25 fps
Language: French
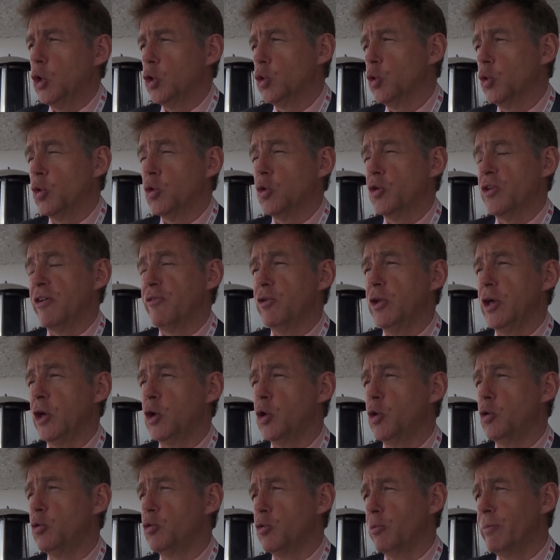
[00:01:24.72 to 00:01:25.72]
Donc ça veut dire
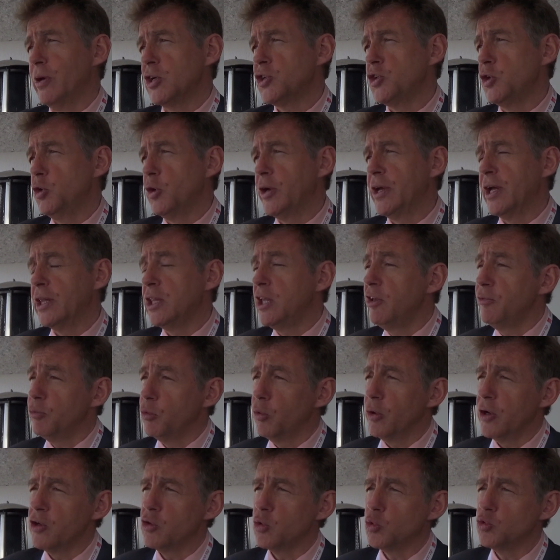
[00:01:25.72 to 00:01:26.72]
que sur le marché locatif,
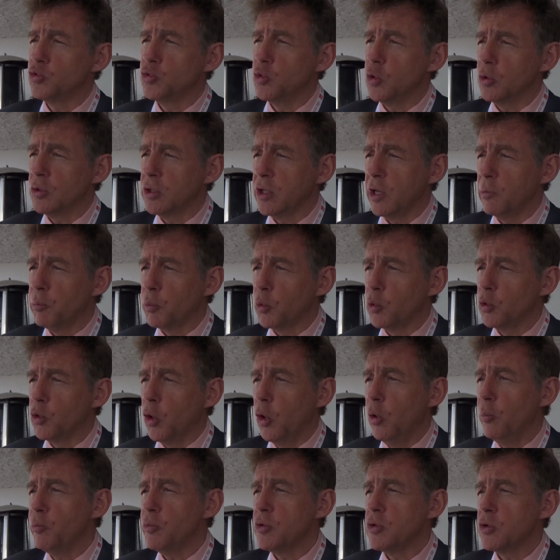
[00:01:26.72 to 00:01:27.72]
on reste toujours très
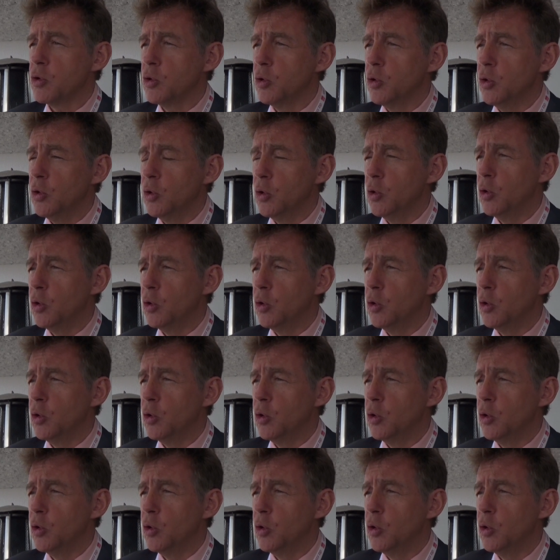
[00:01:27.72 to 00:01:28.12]
prudent, puisque